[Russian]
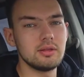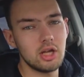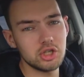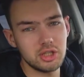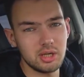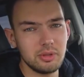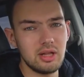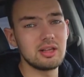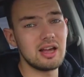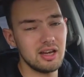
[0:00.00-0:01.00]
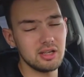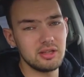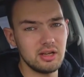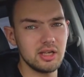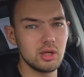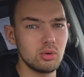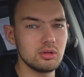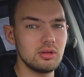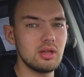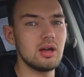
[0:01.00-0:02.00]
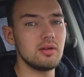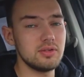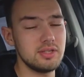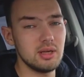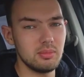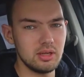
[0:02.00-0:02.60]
наш терминал корректно реагирует на все мои